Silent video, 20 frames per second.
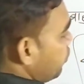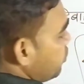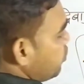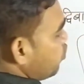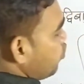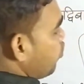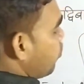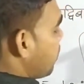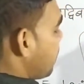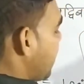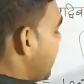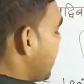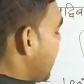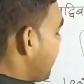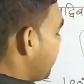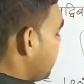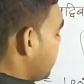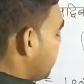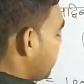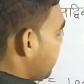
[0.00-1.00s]
इस कोण का
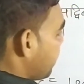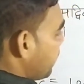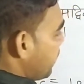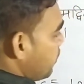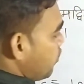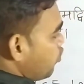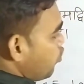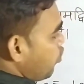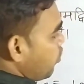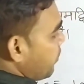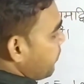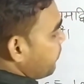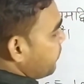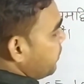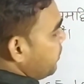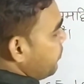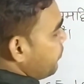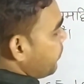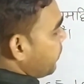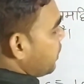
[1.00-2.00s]
नाम लिखेंगे कोण
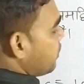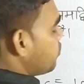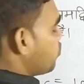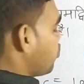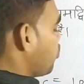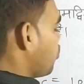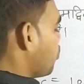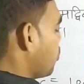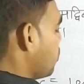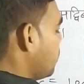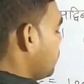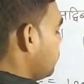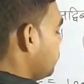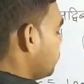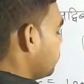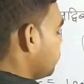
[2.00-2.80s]
बी प्लस कोण